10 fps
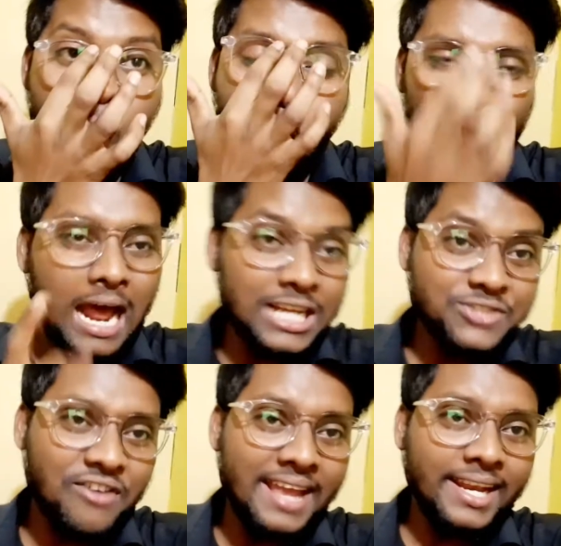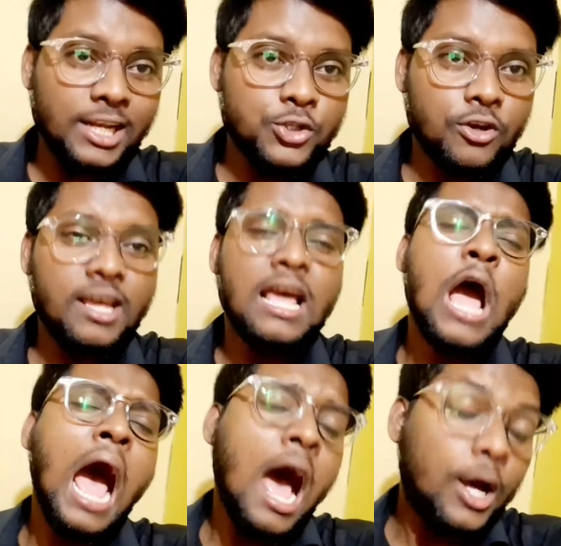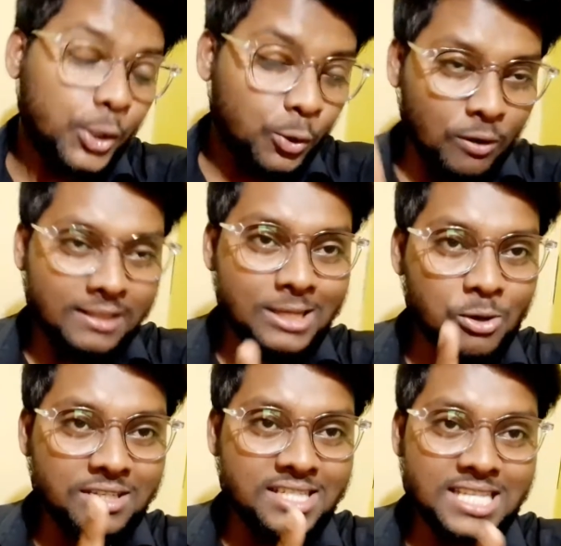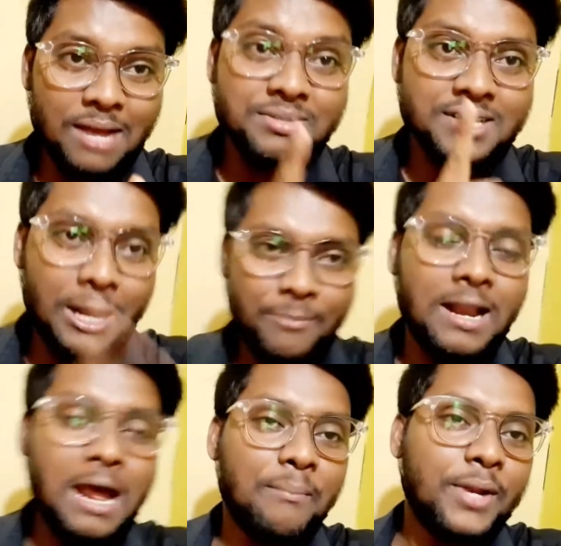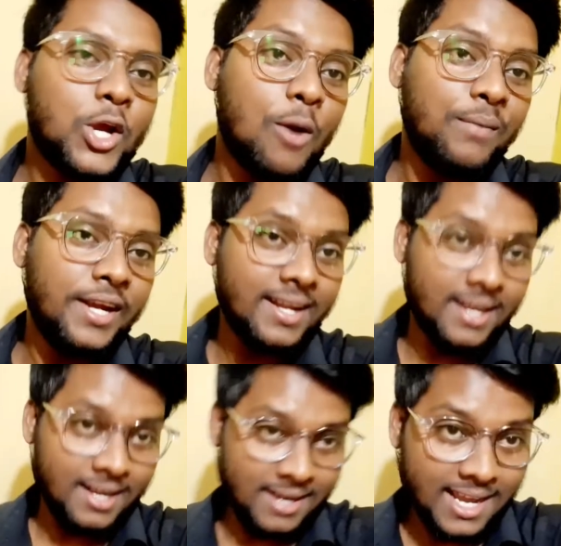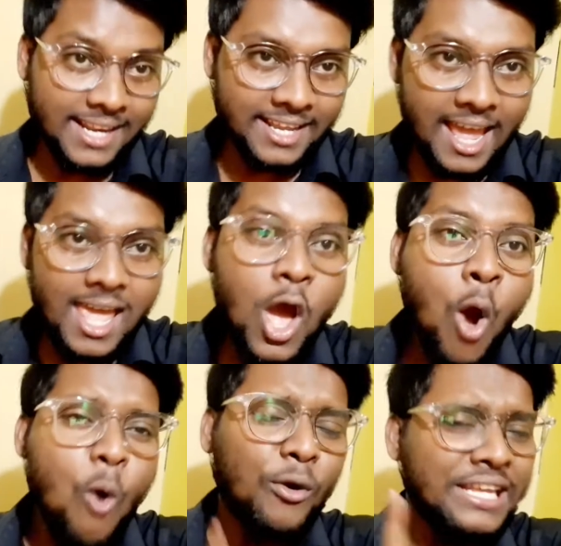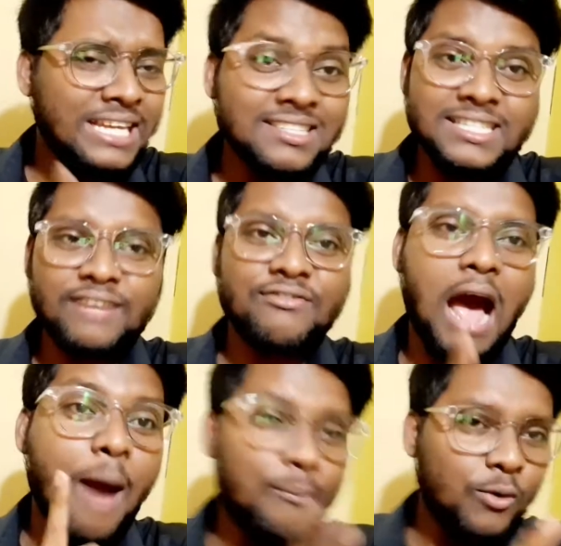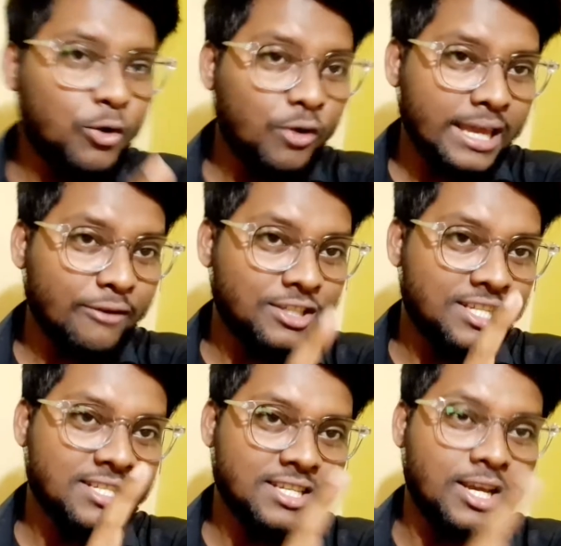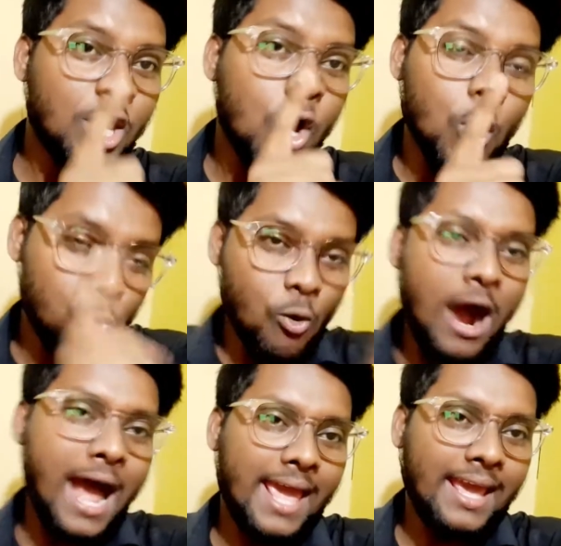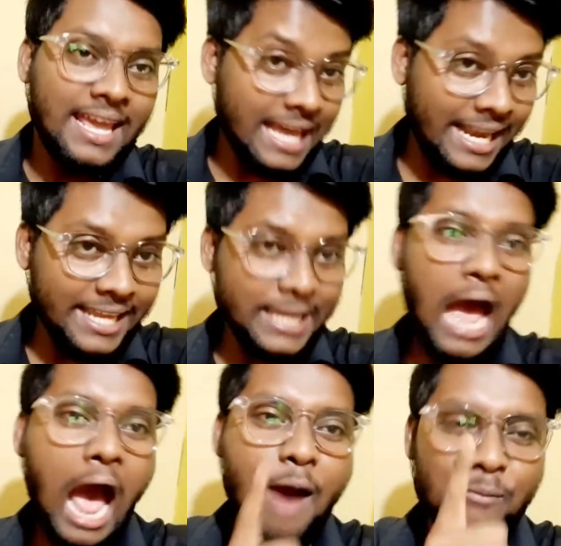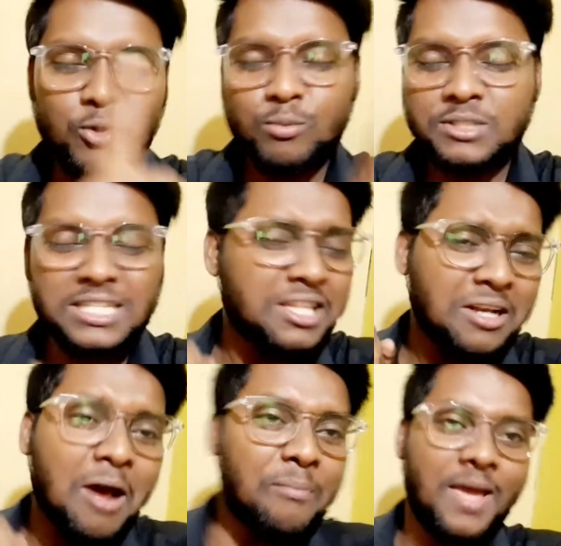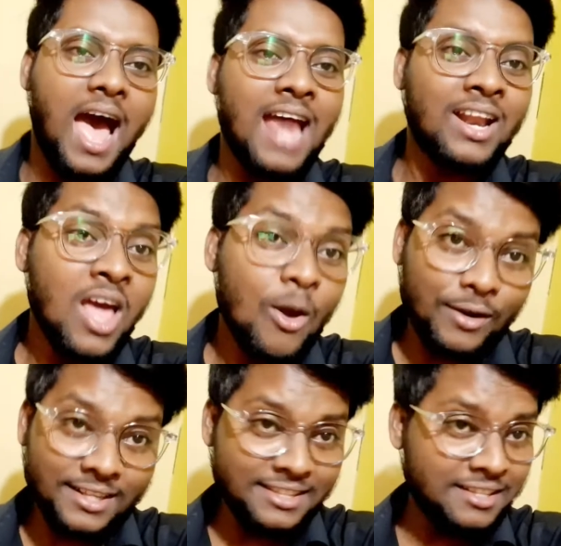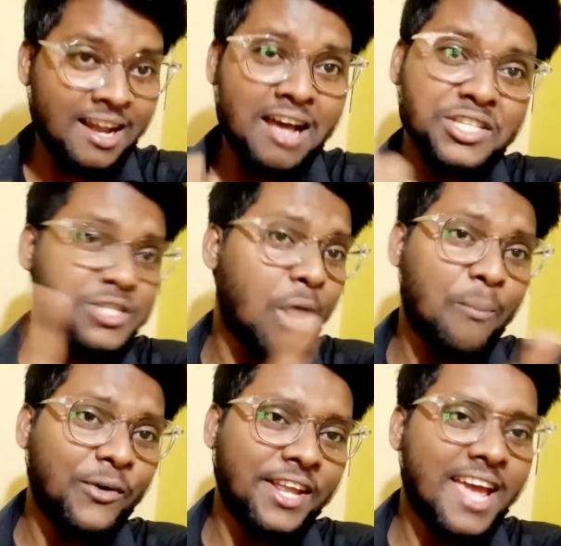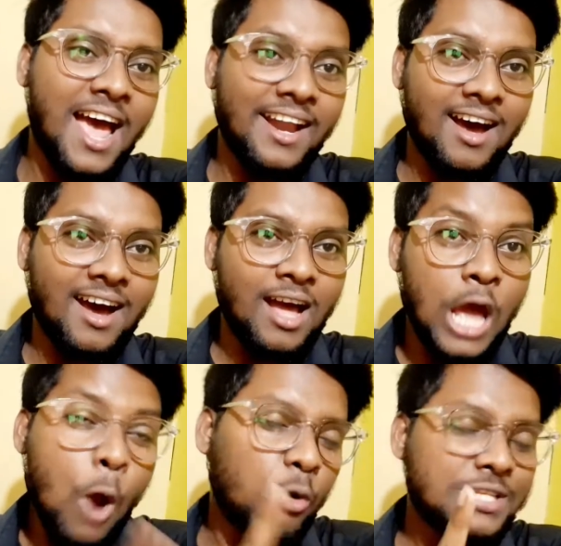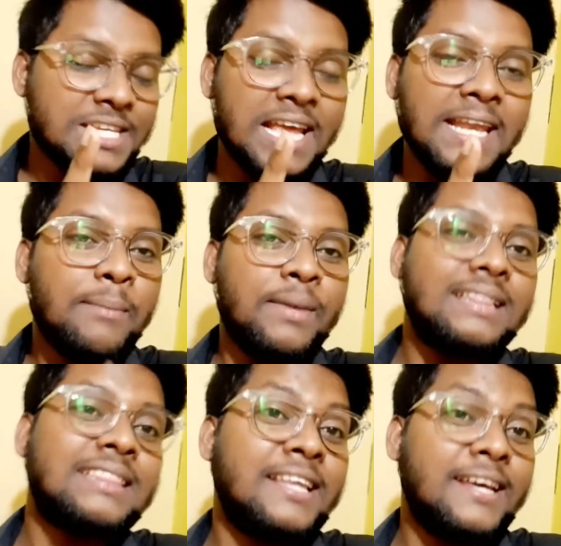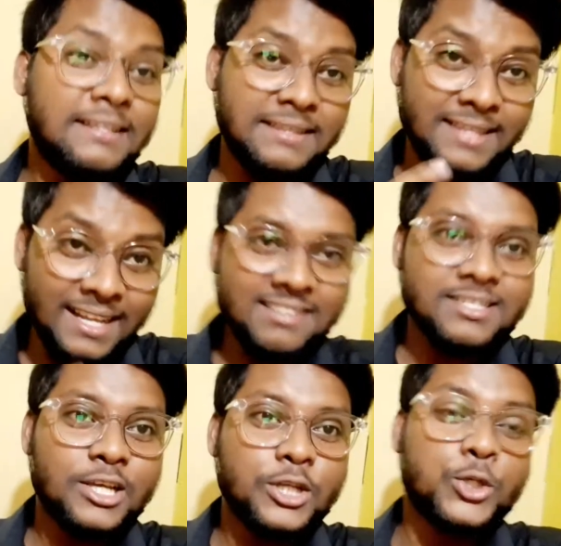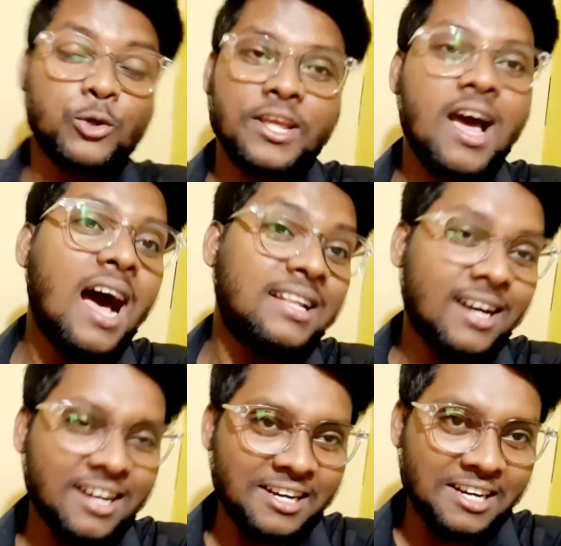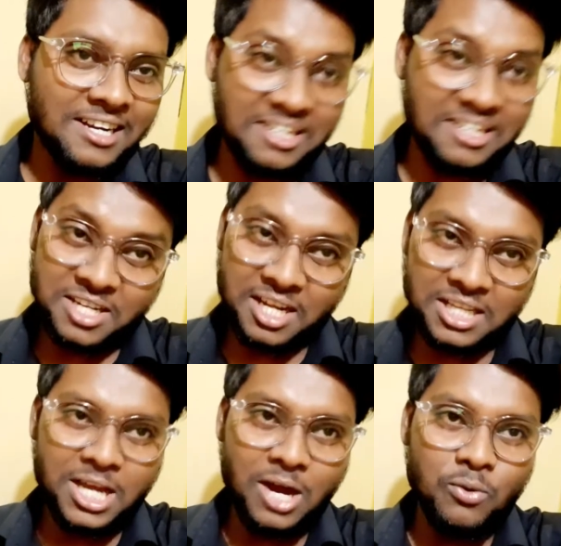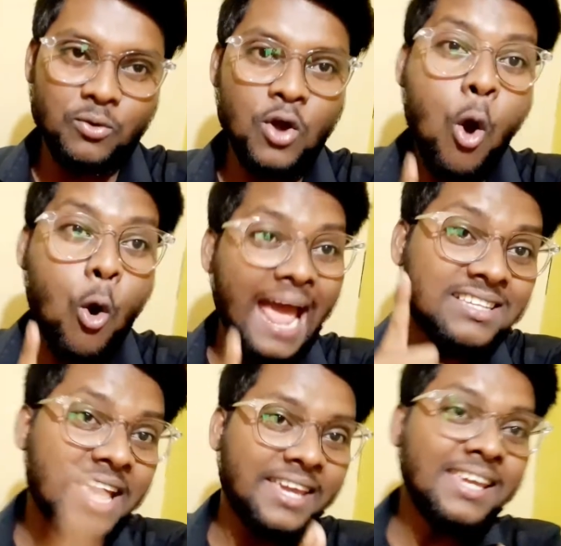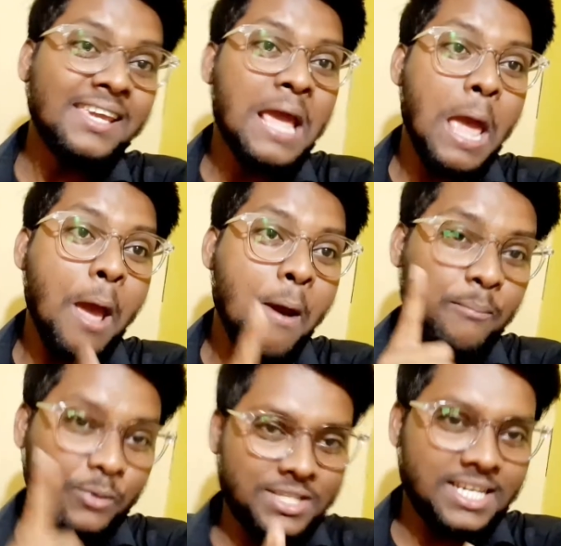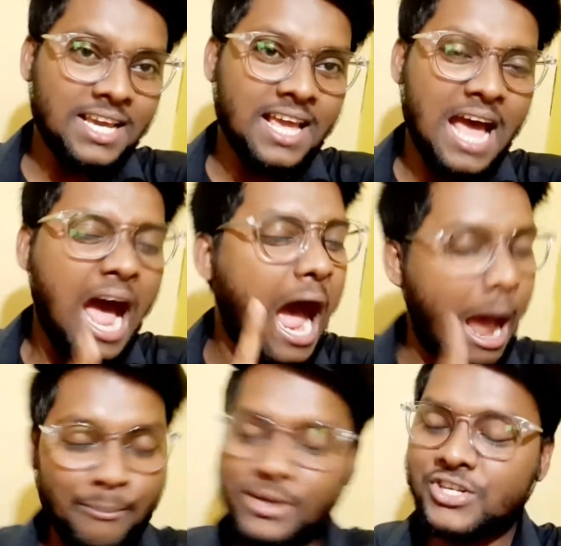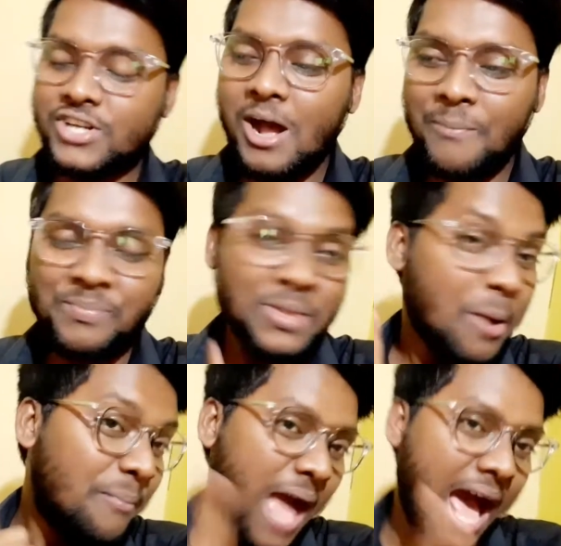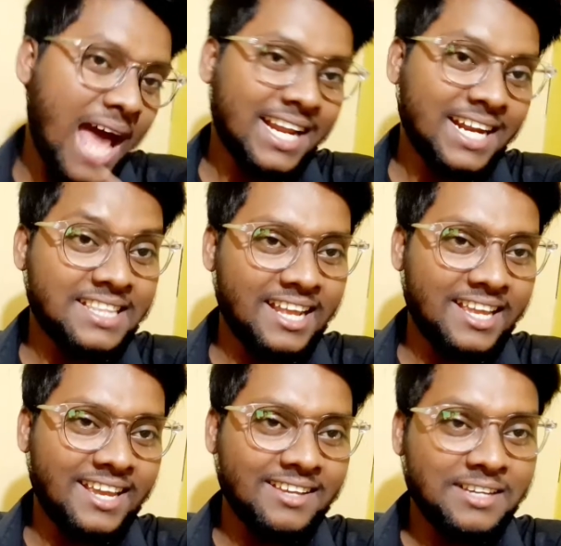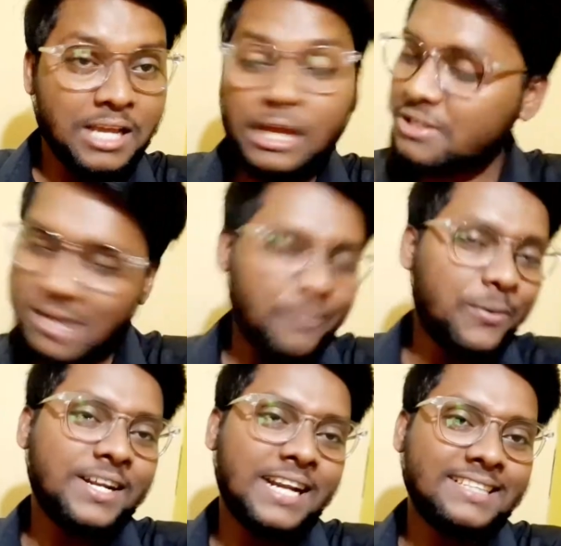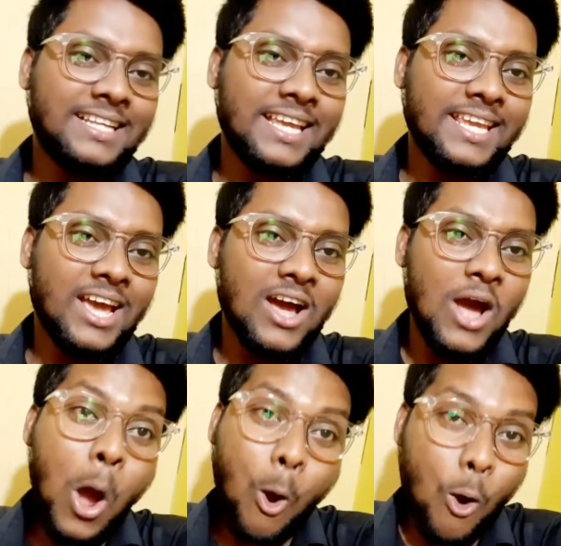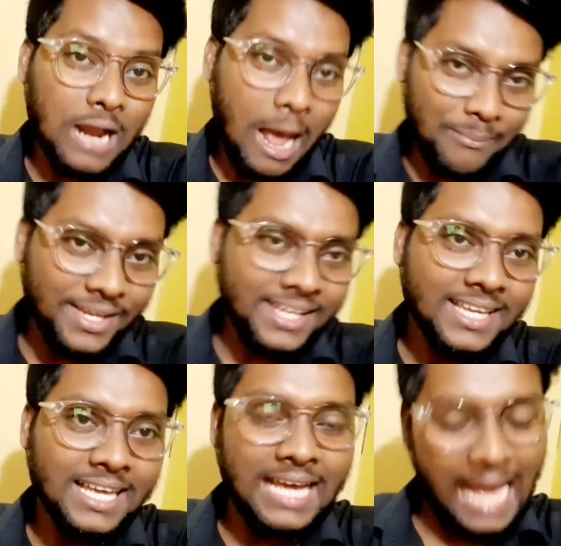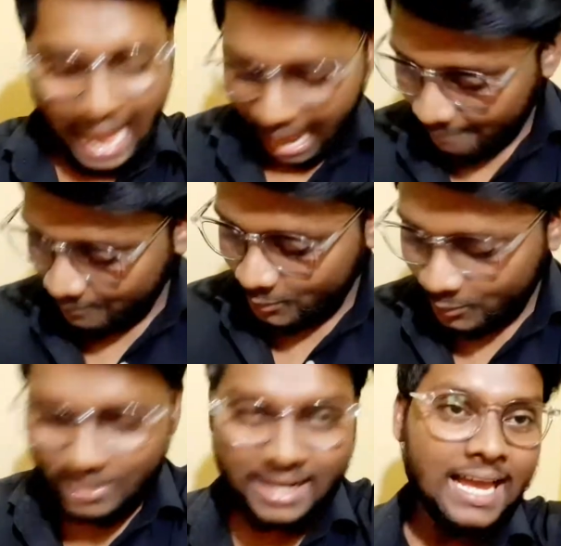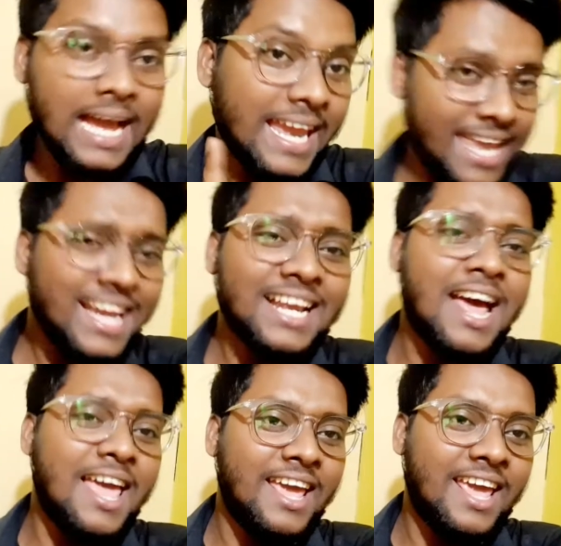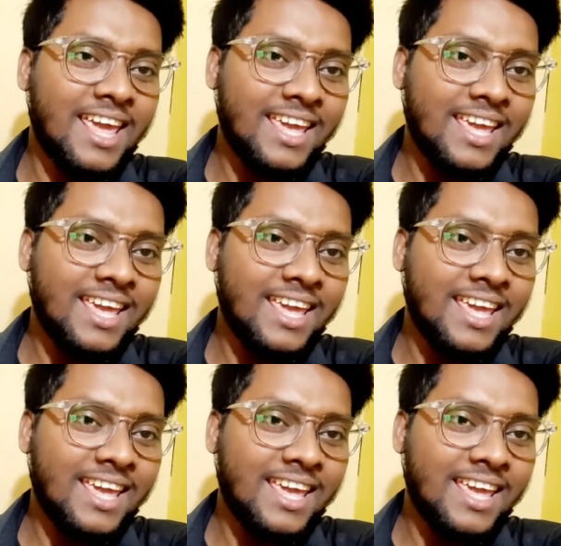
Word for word: और आज फाइनली जो है वन थाउजेंड सब्सक्राइबर हमने कंप्लीट करी है और ये सिर्फ आप लोगों की वजह से हुआ है यानी कि आप लोग मुझे इतना प्यार और इतना सपोर्ट किया है ना उसके लिए मैं थे दिल से शुक्रिया अदा करना चाहता हूँ और ऐसा ही मुझे हमेशा प्यार करते रहिए सपोर्ट करते रहिए और अभी हम लोग केक लाए हैं